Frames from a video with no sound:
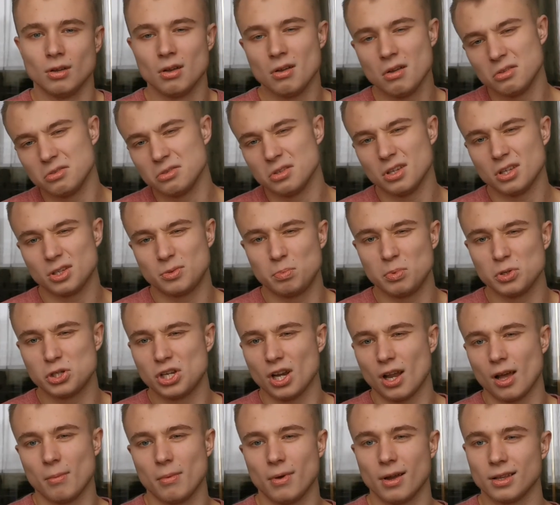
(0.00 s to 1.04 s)
Он не
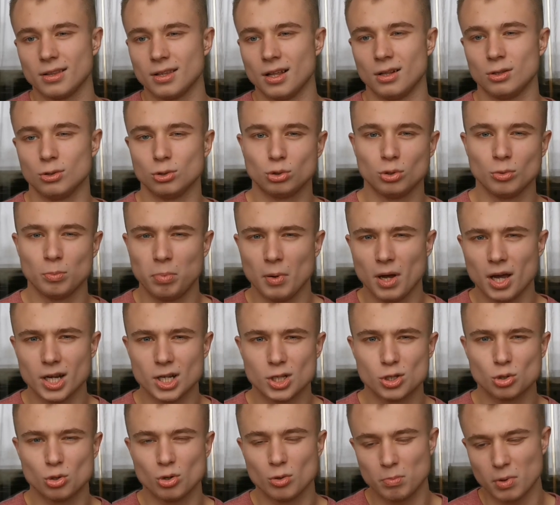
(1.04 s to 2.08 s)
спеша обогнал эту
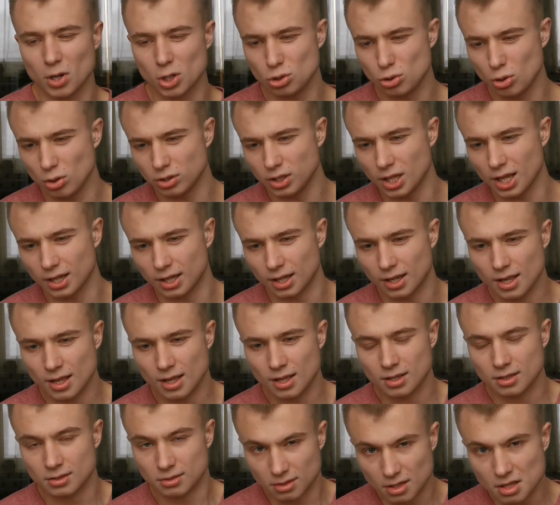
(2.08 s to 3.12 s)
парочку и пошел так
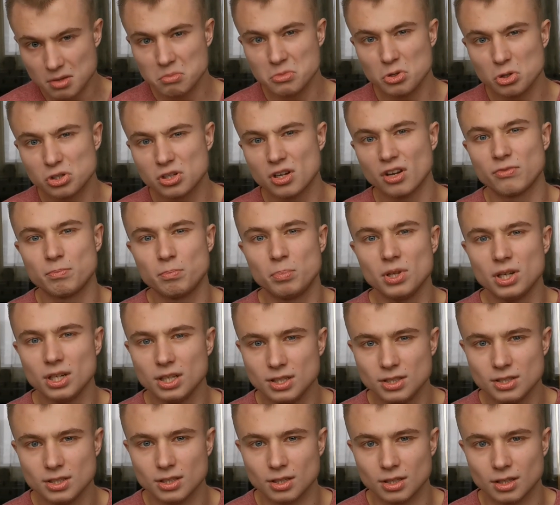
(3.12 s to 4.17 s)
немножко
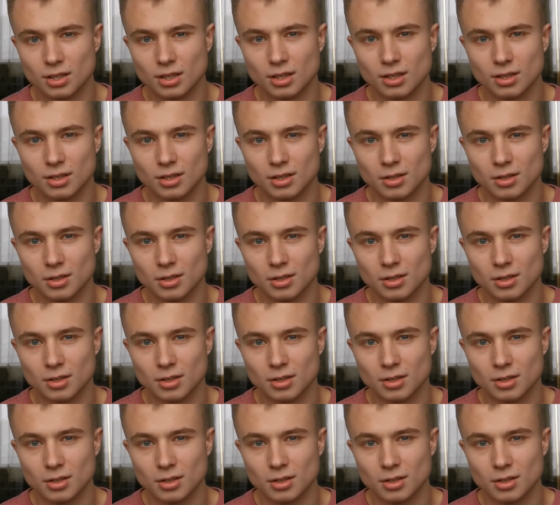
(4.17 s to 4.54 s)
впереди,